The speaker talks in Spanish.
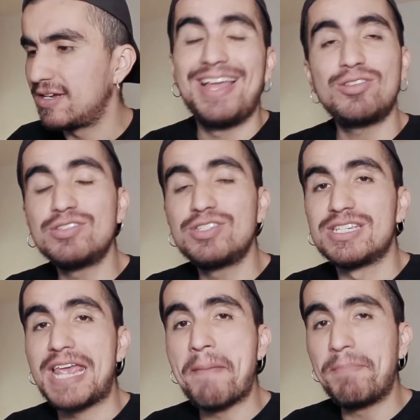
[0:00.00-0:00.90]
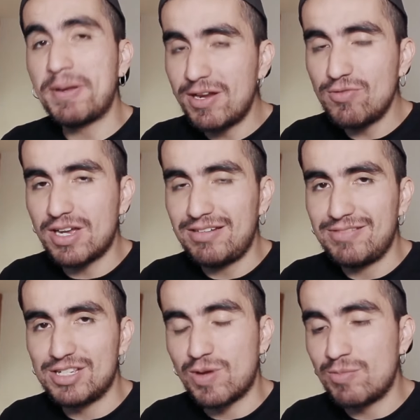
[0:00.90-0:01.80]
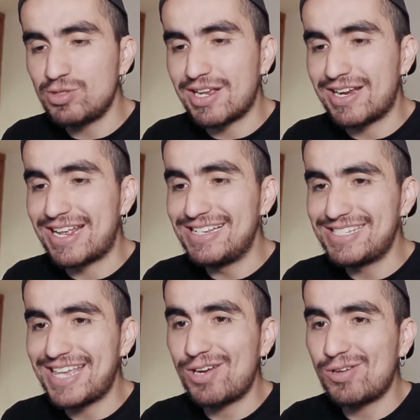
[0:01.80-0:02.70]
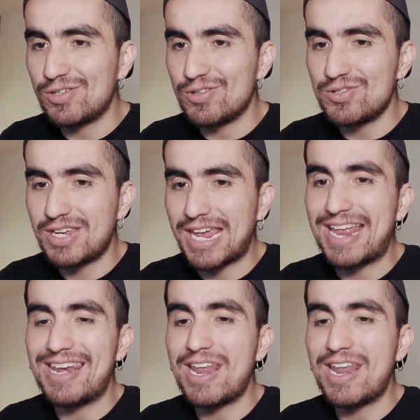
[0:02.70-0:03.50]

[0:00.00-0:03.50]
Entonces, en primer lugar, les voy a mostrar la lista de correos que